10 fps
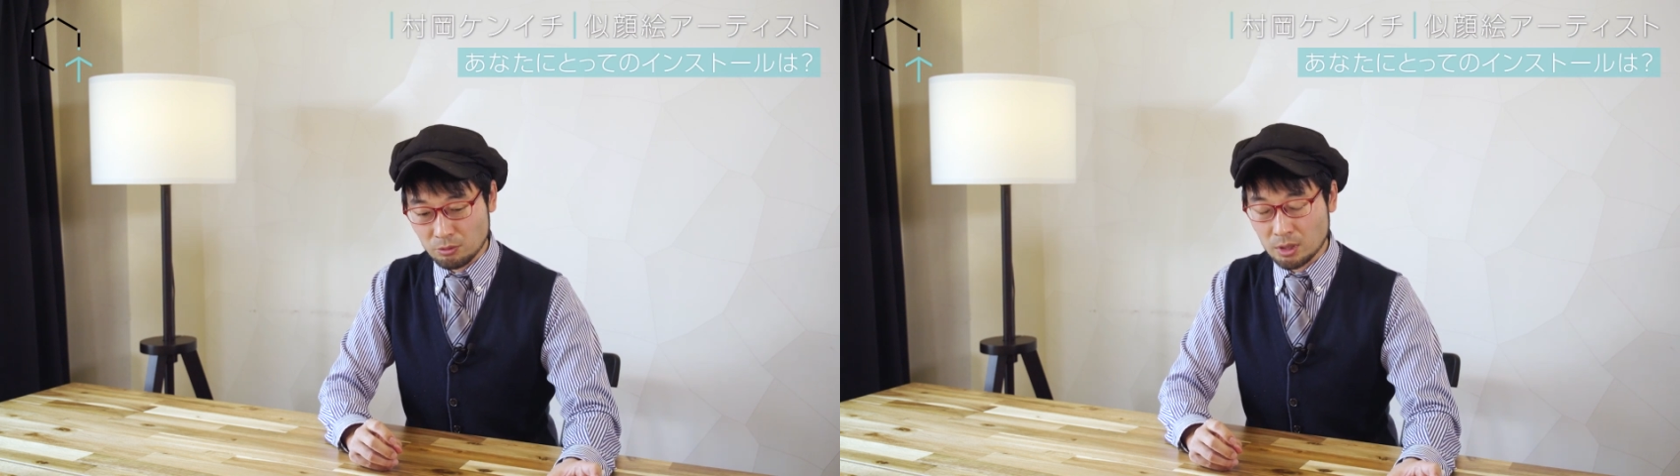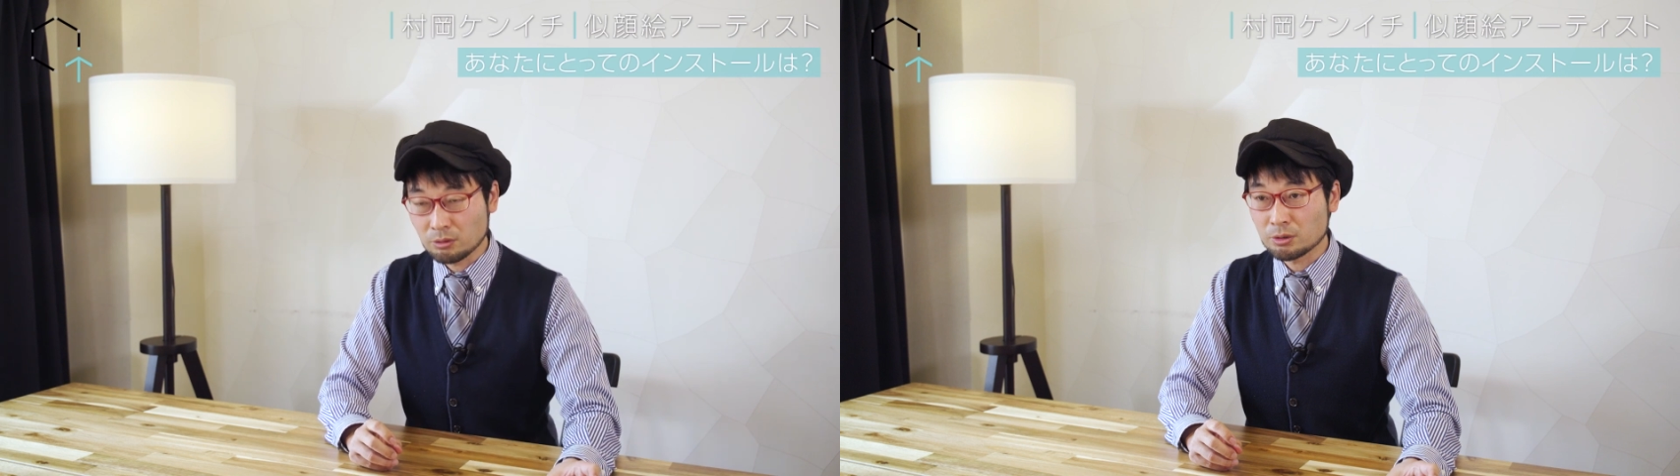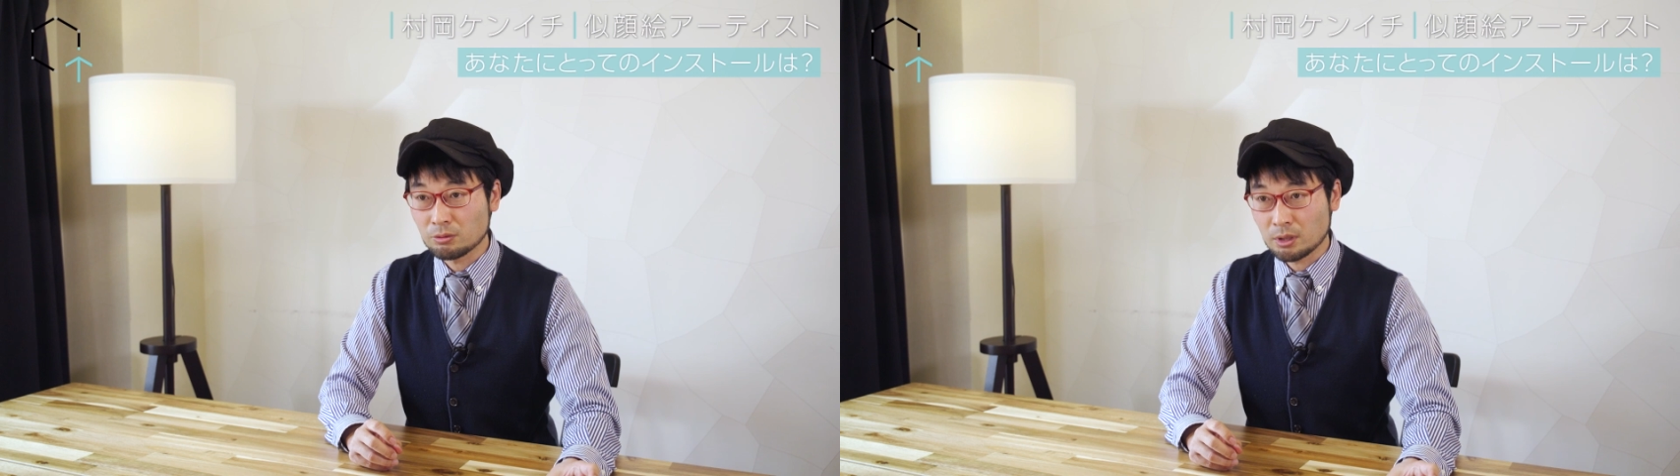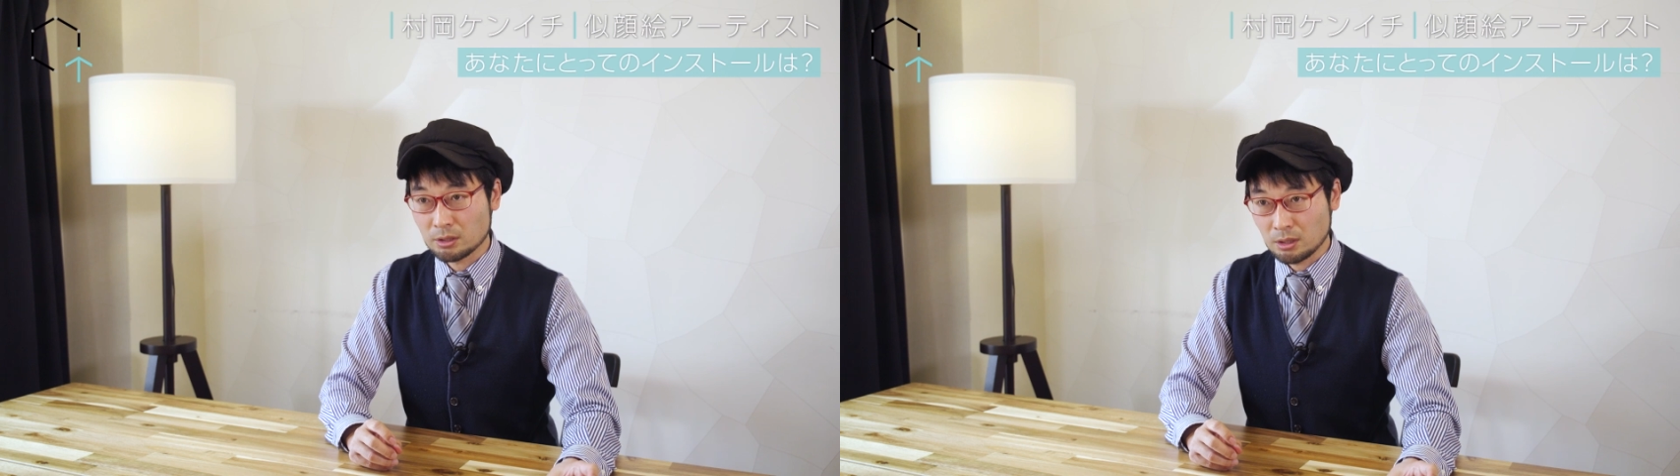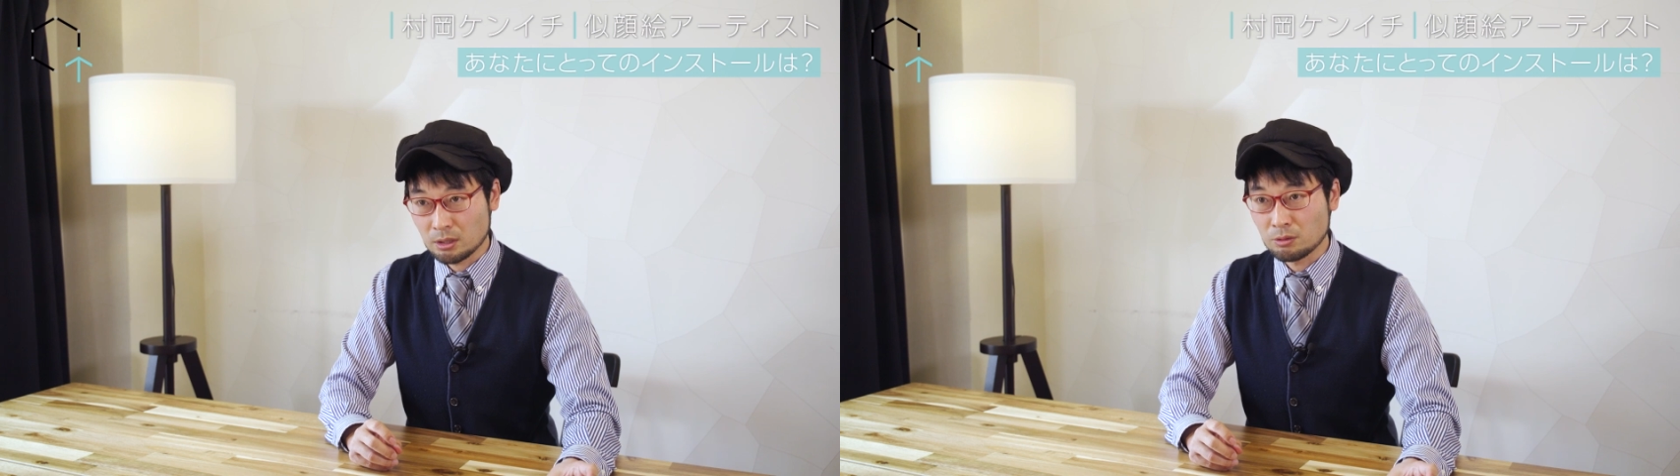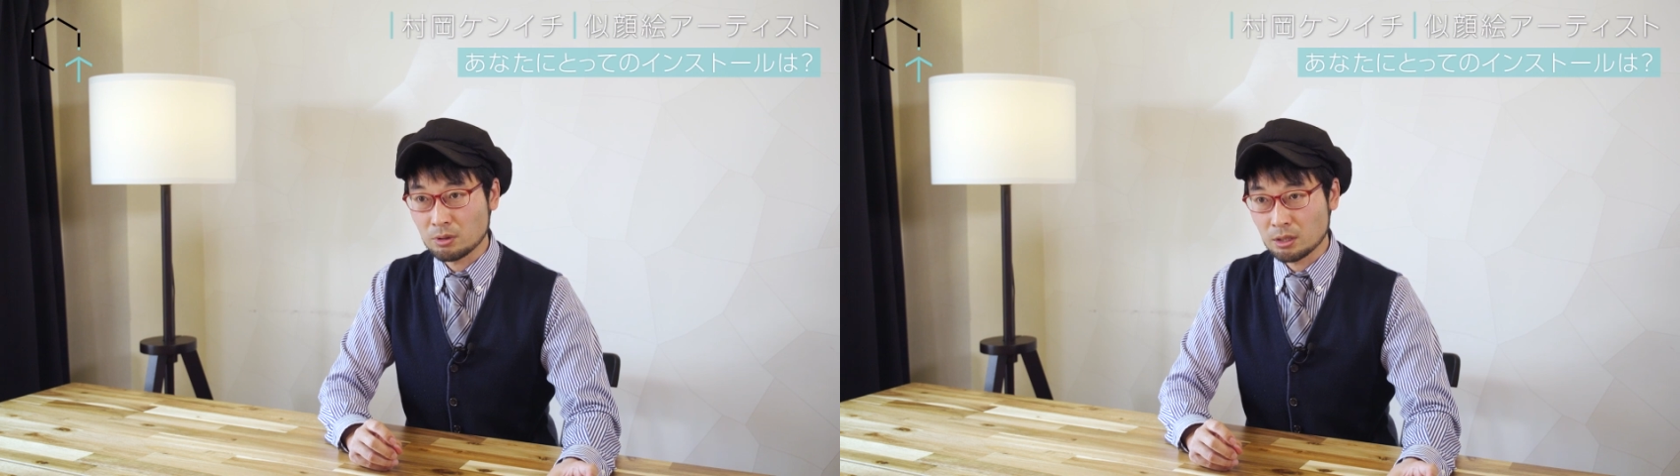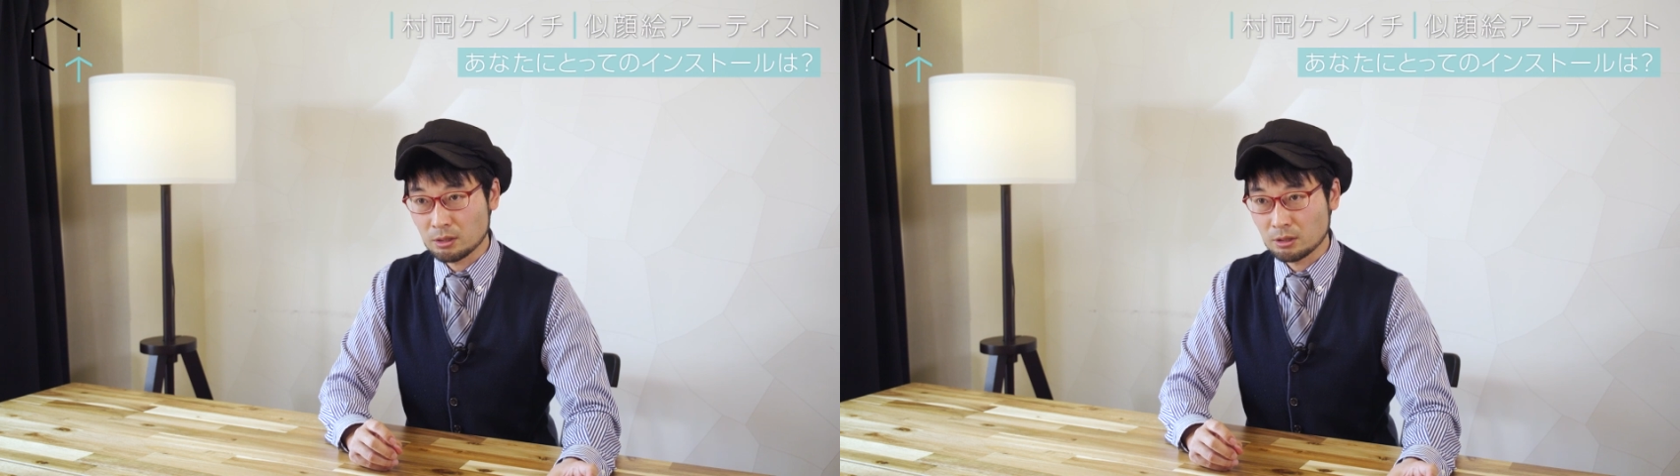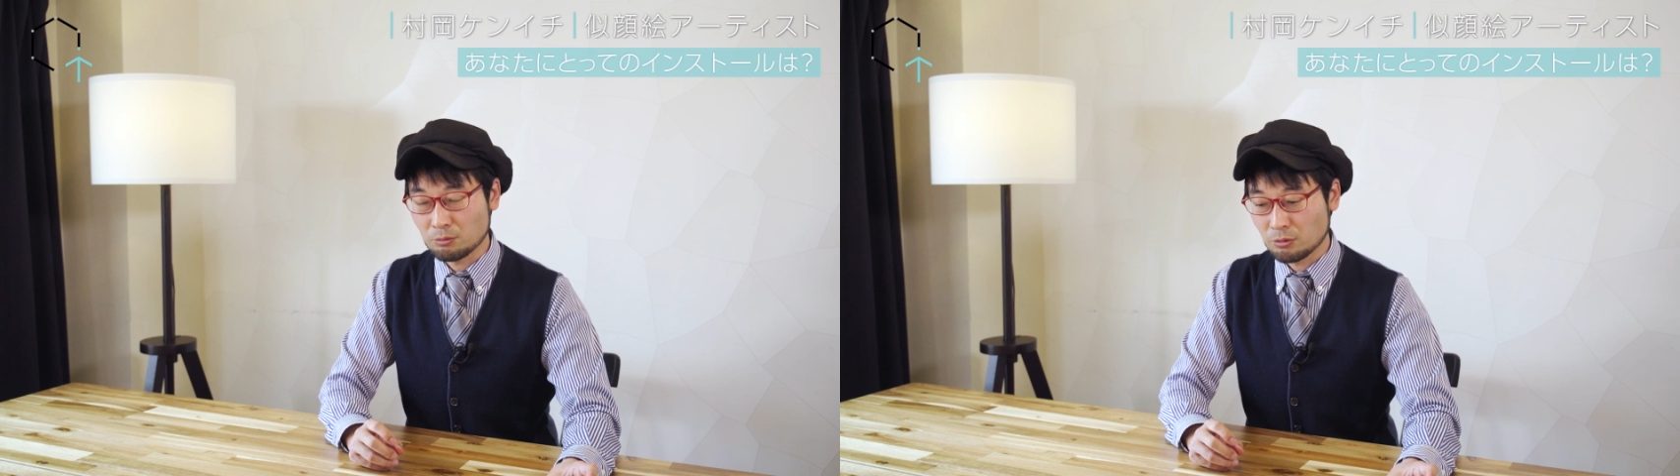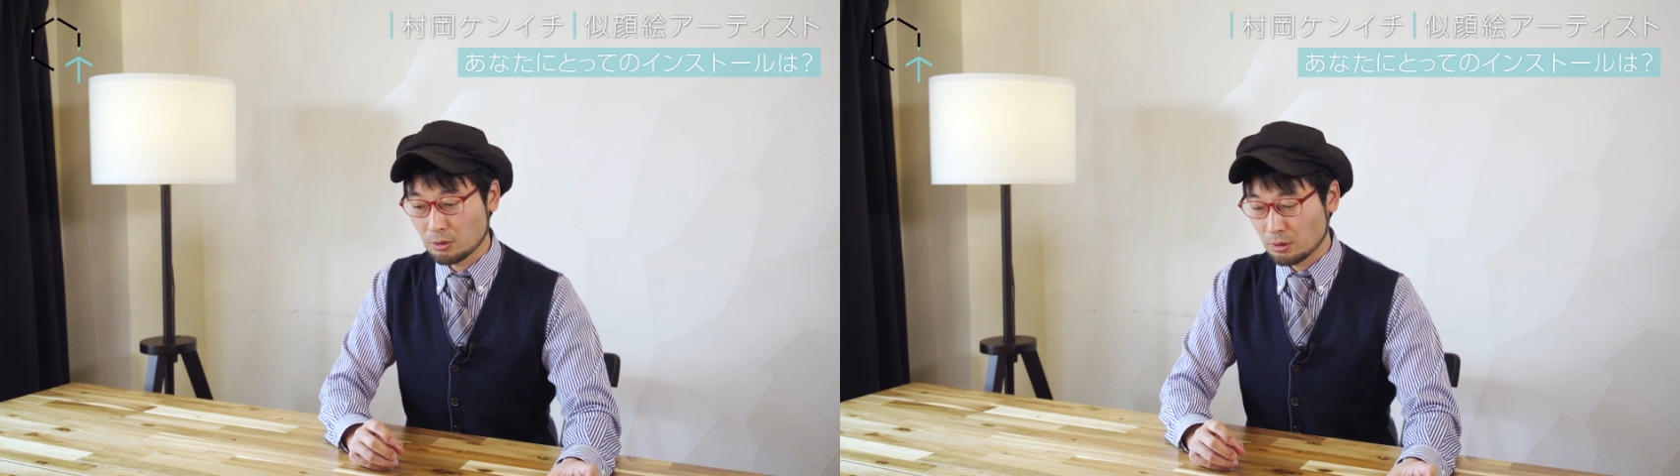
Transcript: 岡の人がいて、医療関係でも